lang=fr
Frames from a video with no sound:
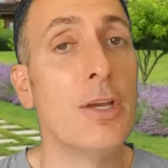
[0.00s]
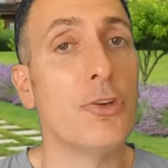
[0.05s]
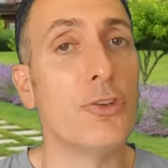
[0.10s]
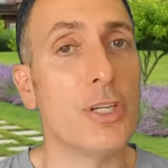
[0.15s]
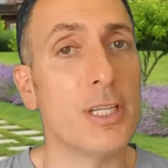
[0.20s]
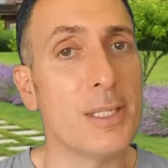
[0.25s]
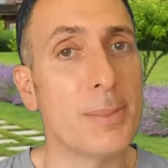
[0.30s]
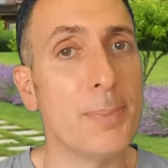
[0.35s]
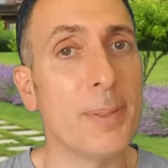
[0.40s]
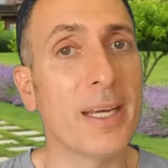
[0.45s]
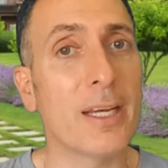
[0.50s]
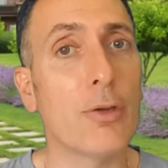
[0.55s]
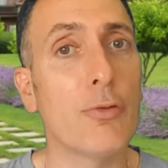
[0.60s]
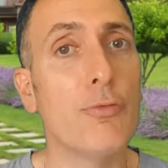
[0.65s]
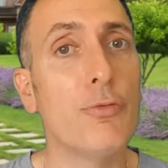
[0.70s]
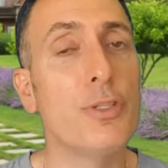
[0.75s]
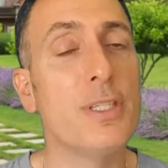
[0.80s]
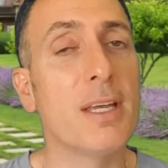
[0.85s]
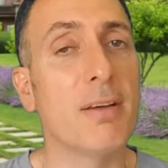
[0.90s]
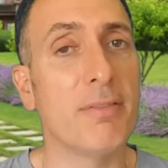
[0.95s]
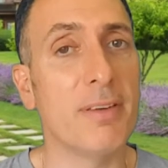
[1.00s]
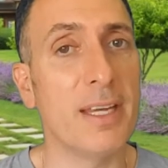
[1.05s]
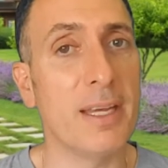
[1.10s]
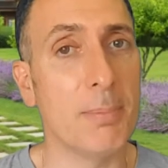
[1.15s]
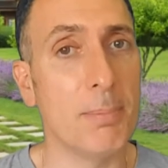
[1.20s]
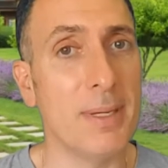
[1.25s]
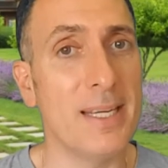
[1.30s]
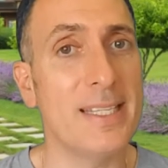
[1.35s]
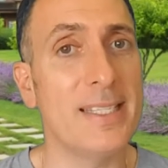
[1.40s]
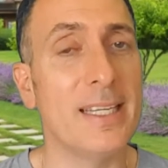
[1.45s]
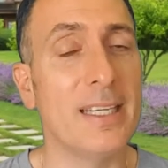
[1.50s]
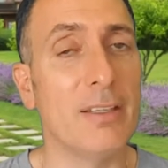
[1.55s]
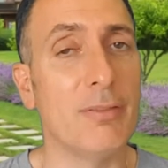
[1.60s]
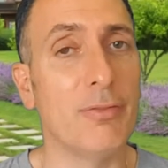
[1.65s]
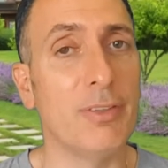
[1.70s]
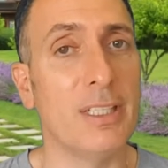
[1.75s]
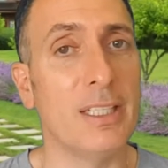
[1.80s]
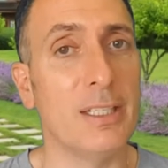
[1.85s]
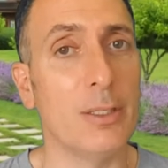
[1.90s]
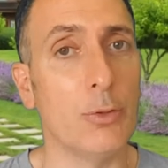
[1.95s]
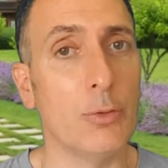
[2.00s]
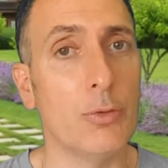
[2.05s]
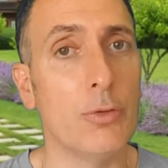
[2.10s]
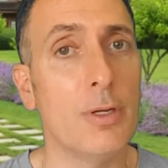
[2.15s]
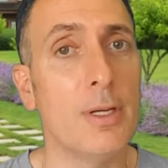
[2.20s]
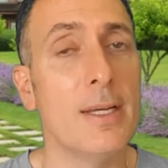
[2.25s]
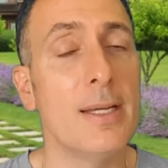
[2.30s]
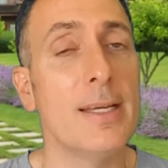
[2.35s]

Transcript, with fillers: J'espère que vous avez aimé cette vidéo.